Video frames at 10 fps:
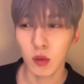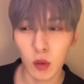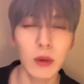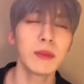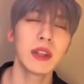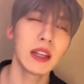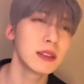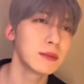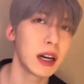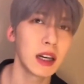
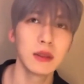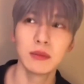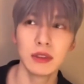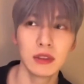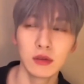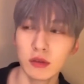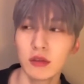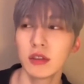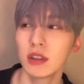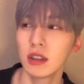고맙다는
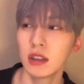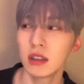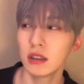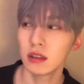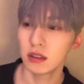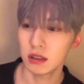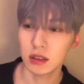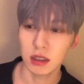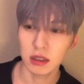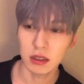마음으로
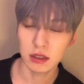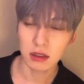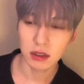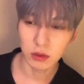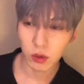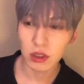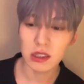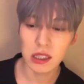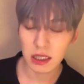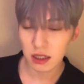이제
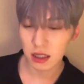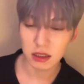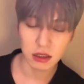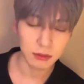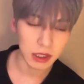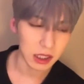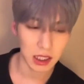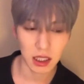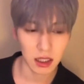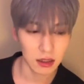응원한다는
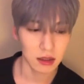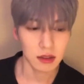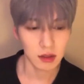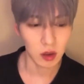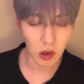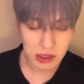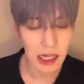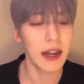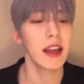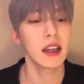의미니까 더
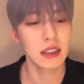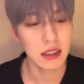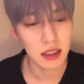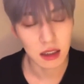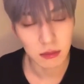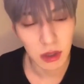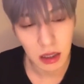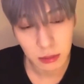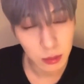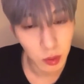잘해야겠지라는
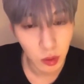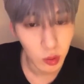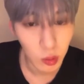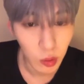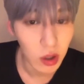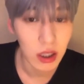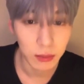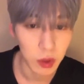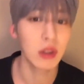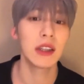마음을 먹으려고
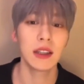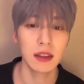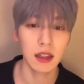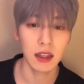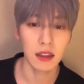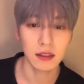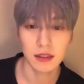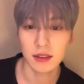노력하는 편이긴 한데